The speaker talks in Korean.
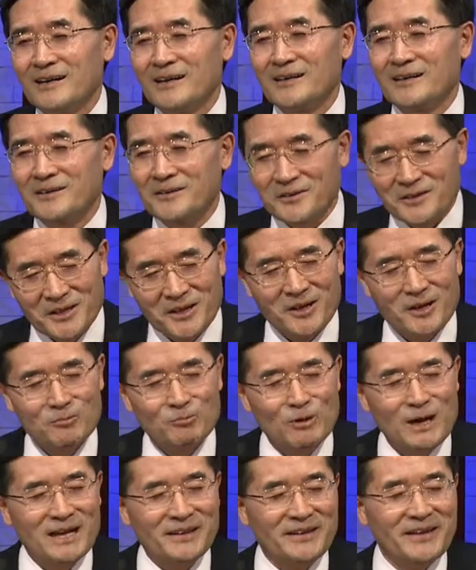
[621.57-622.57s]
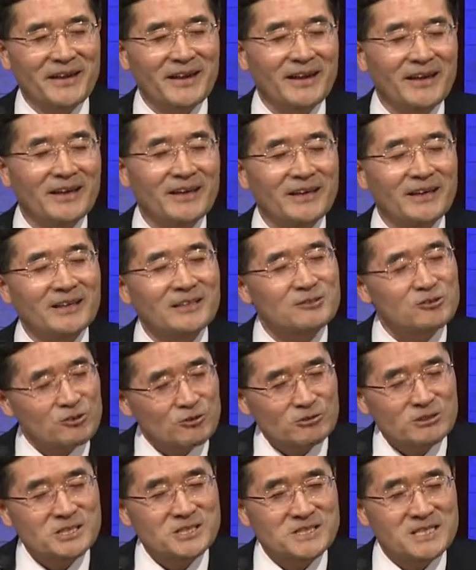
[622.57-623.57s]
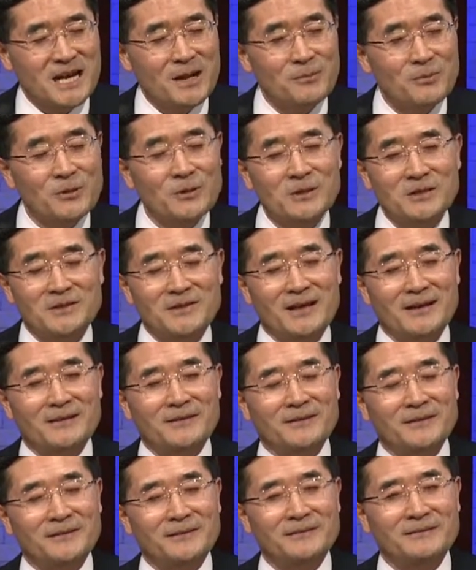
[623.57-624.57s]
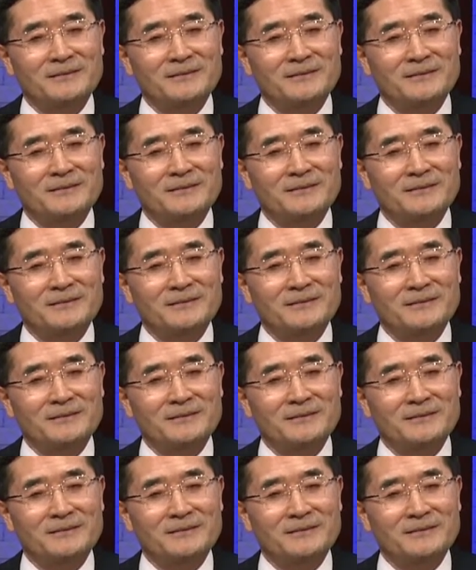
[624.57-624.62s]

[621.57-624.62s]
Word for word: 그렇게 허무하게 죽는 사람도 있다는 거예요.